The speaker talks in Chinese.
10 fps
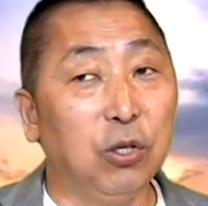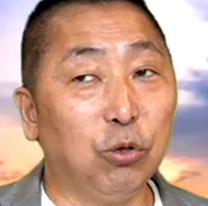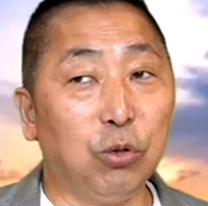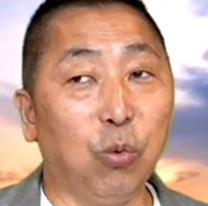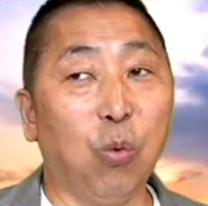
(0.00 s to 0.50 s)

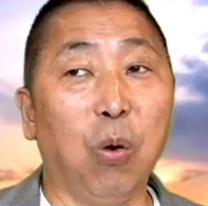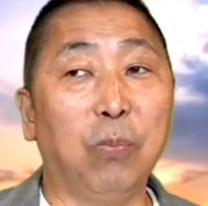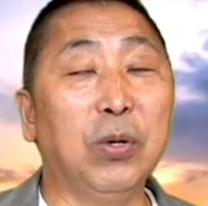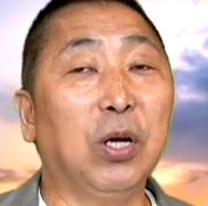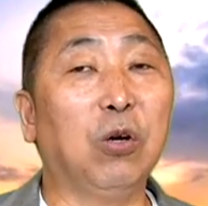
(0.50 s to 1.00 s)
就是我
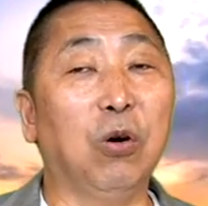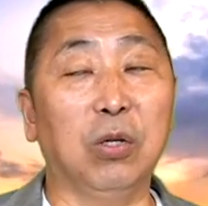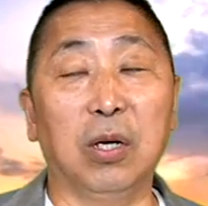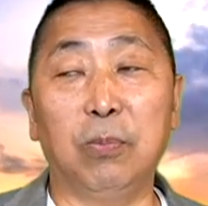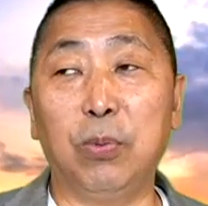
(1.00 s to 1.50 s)
不能
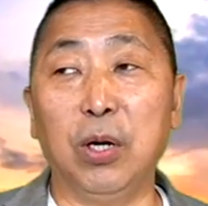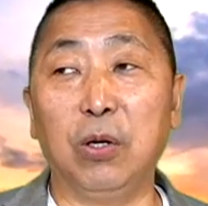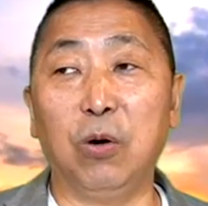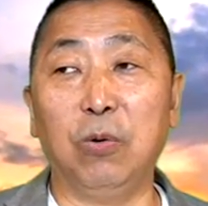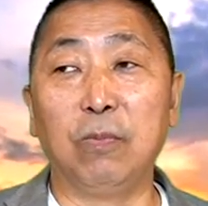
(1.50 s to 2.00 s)
够呢，不
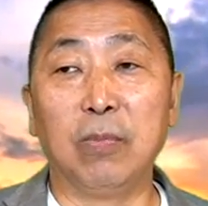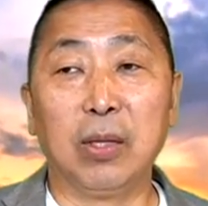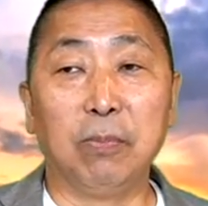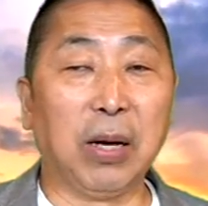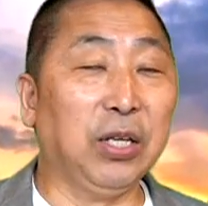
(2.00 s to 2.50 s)
能够
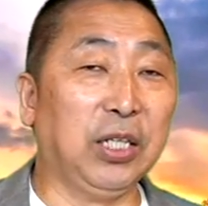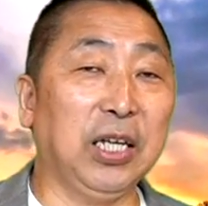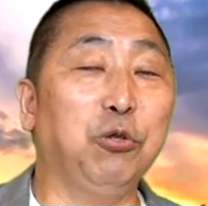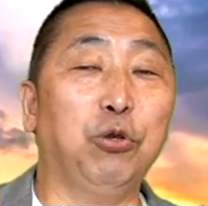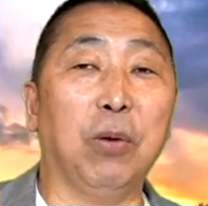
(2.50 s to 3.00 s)
把你
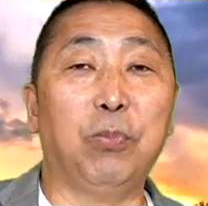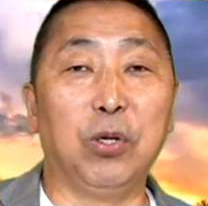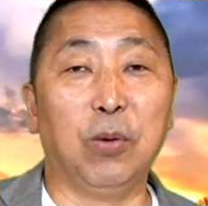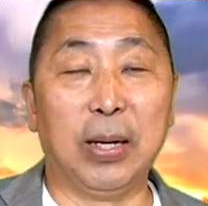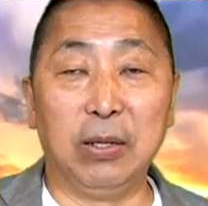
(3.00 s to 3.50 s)
停权，
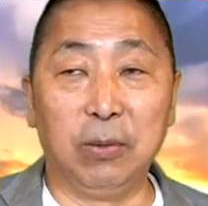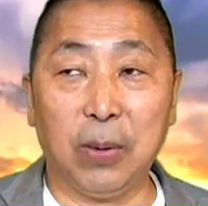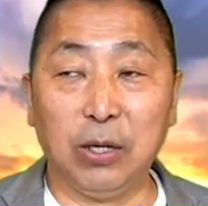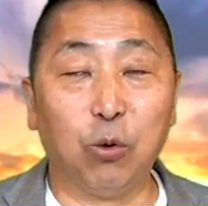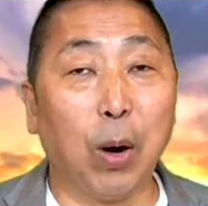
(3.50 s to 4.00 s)
不能够把你
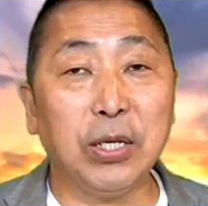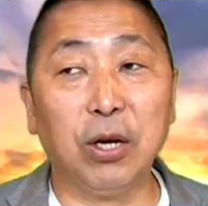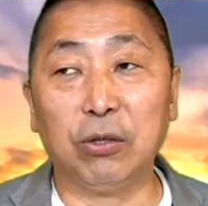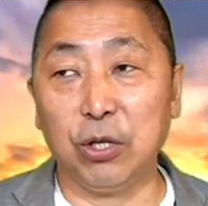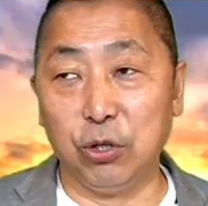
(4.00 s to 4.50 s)
把你关
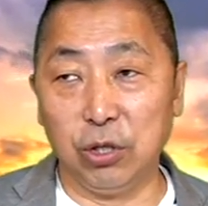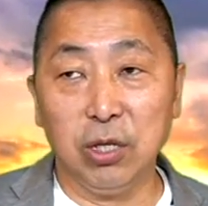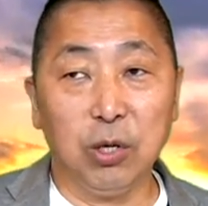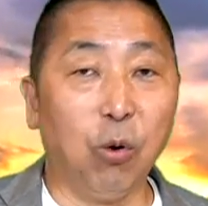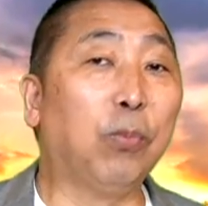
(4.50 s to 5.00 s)
掉，但
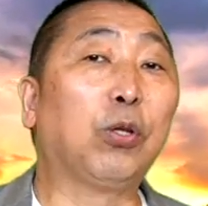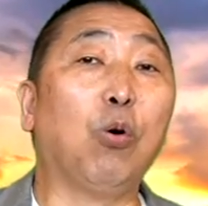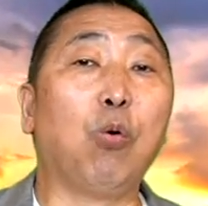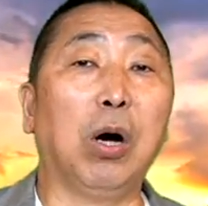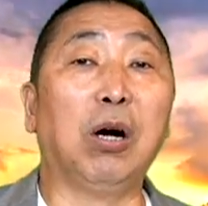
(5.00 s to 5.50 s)
是我不
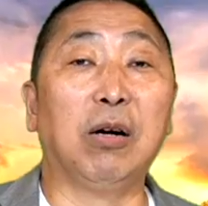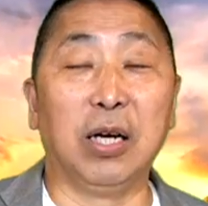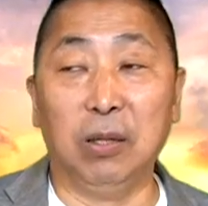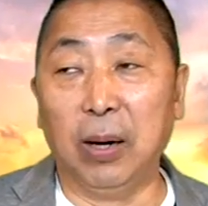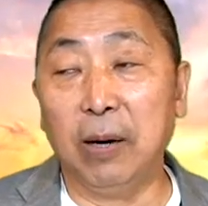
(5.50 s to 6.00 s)
投广告
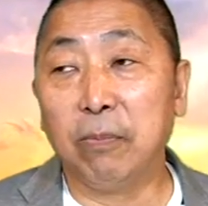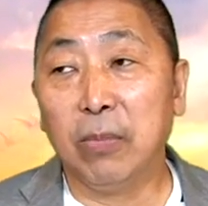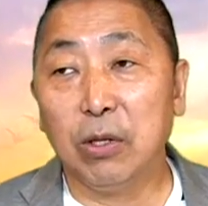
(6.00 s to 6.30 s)
可以吧？